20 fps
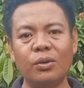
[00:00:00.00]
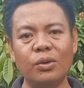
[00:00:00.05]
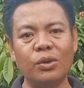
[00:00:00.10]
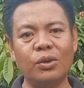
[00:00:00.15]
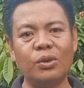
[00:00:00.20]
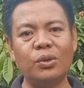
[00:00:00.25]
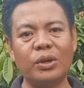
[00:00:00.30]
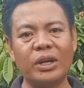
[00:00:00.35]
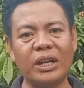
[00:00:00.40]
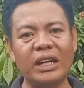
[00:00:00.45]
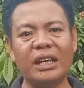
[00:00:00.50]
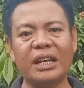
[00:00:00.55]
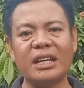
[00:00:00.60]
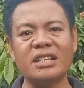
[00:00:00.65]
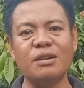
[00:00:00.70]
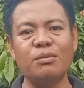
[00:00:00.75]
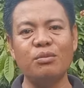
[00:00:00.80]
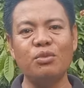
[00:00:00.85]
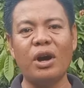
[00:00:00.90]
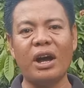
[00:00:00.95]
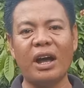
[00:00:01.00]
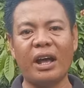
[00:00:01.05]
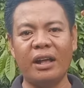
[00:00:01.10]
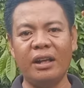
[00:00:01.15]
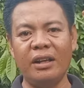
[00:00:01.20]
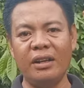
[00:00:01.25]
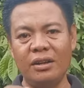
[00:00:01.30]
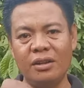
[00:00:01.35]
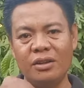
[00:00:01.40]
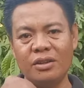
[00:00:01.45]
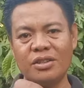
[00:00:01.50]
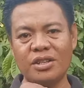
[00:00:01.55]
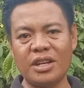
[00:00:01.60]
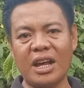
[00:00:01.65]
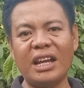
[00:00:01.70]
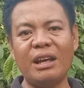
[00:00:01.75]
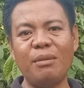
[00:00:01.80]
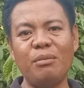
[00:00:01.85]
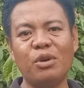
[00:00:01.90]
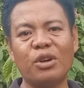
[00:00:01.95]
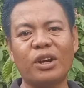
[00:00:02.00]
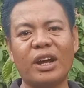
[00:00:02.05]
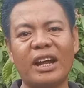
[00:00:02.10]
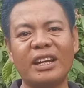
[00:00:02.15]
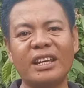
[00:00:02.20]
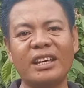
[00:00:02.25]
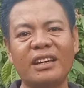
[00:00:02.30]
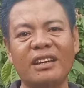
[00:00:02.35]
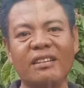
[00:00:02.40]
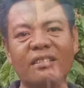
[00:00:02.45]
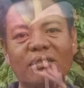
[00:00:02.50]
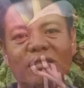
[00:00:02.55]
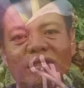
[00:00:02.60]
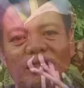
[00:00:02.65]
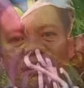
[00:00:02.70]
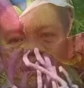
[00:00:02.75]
untuk kita semua. Salam organik.